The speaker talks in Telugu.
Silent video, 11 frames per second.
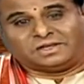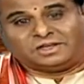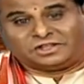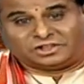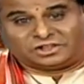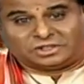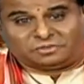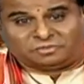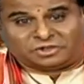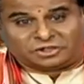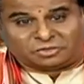ఇంత
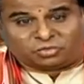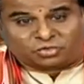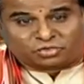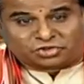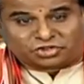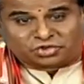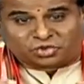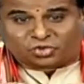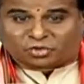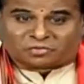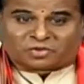ఇంత ముగ్గురు శిష్యులు
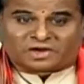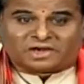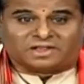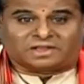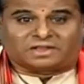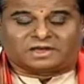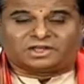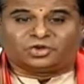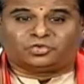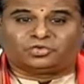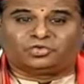గొప్పవాళ్లే అంటే
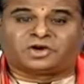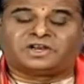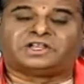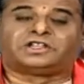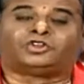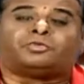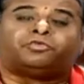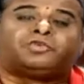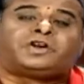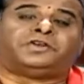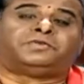గురువుగారు ఇంకెంత
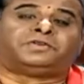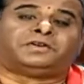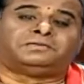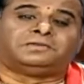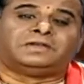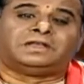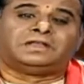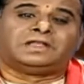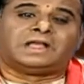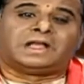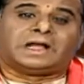గొప్పవాడై ఉంటాడు
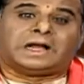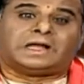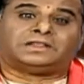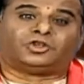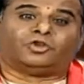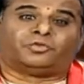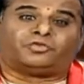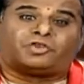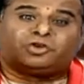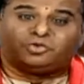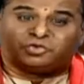అంత
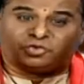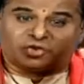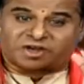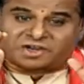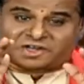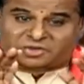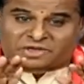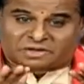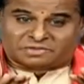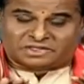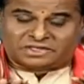గొప్పవాడు గురువుగారైనారు
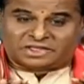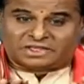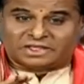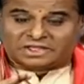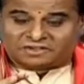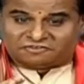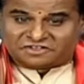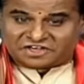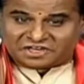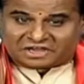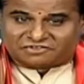కాబట్టి
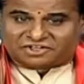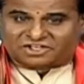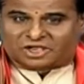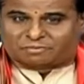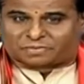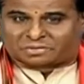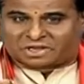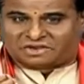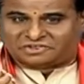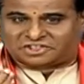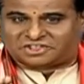వీరిని ఆ విధంగా
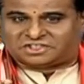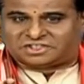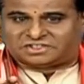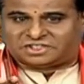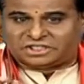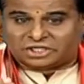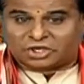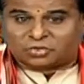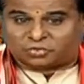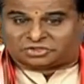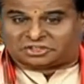ప్రభావితం చేసి
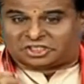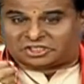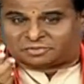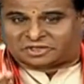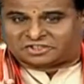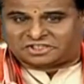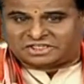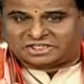ఉత్తేజపరచి